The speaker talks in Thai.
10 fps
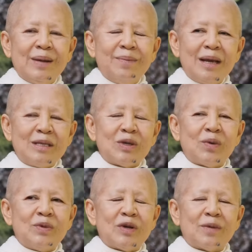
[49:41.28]
ไม่จ
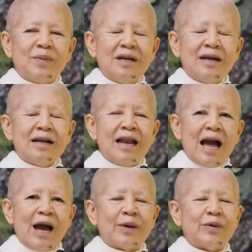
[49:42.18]
มอยู่กับเรื่อง
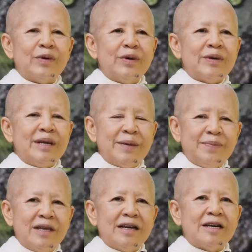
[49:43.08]
ราว
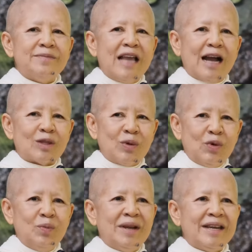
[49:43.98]
เดิมๆอย่างทุ
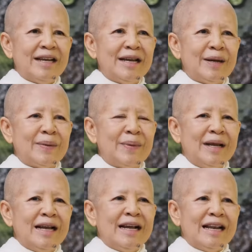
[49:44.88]
กข์เหมือนเดิม
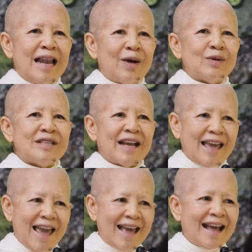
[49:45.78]
เราจะ
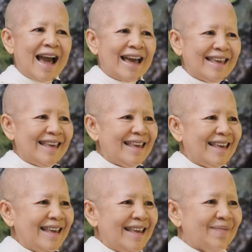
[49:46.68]
แก้ไข
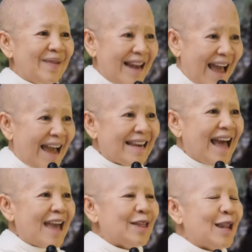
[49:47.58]
ปัญหา
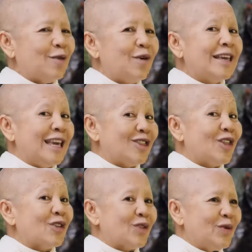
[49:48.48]
ได้แสดงว่ากิจ
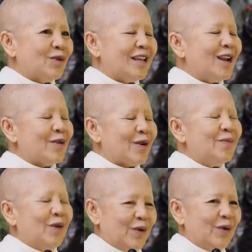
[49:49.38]
ต่อทุกข์ที่เรา
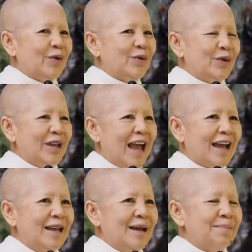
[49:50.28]
กำหนดรู้อยู่เนี่ย
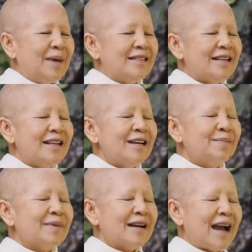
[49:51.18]
มันจะเริ่ม
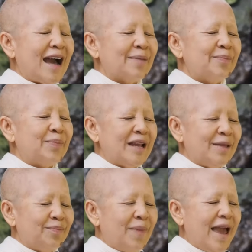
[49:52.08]
การเปลี่ย
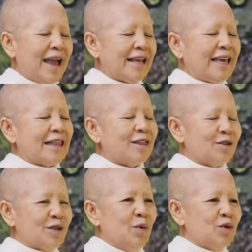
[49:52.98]
นแปลงกิจต่อ
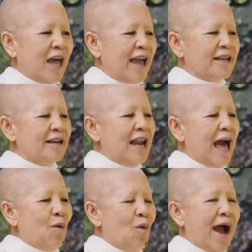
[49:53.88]
สมุทัยคือ
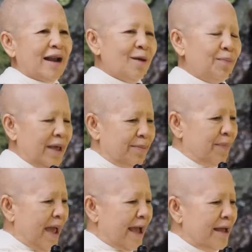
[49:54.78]
ละวางและเปลี่ยน
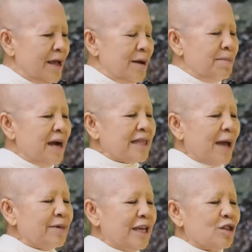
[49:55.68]
แปลงเมื่อ
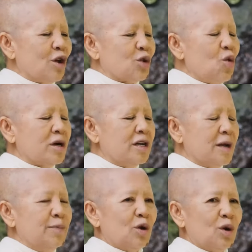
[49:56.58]
ทำกิจต่อทุกข์คือ
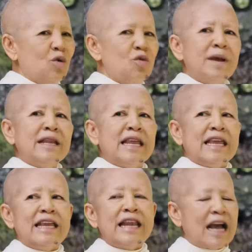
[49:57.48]
กำหนดรู้ไม่หนี
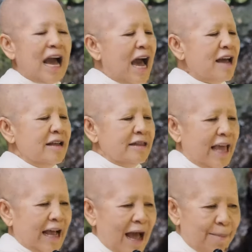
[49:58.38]
นะคะ
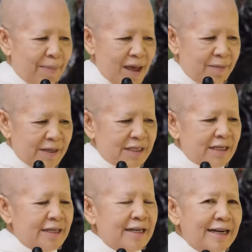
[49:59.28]
แต่กลับไปเผชิญ